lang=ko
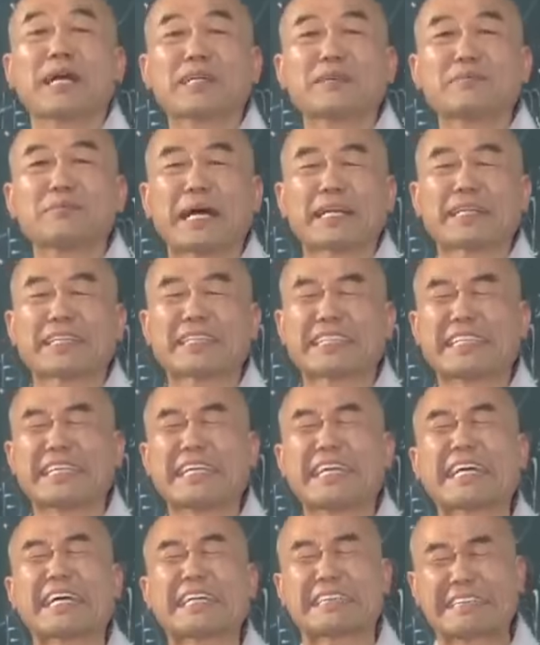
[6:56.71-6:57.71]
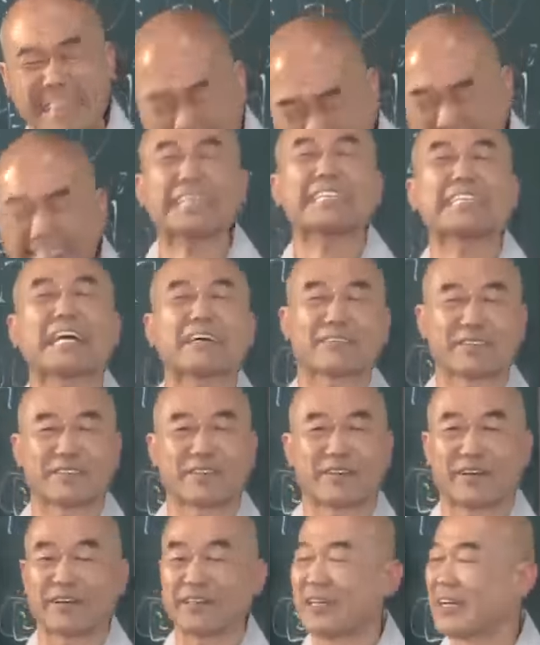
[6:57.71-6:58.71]
하는 말이 이해가 딱
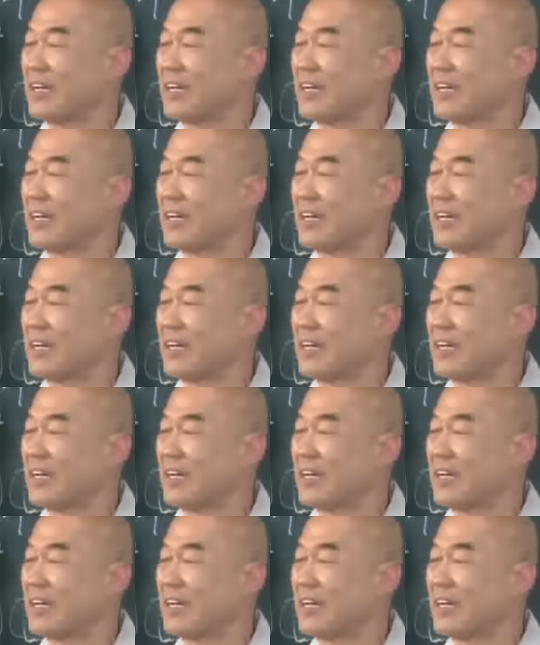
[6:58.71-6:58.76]
된다고요.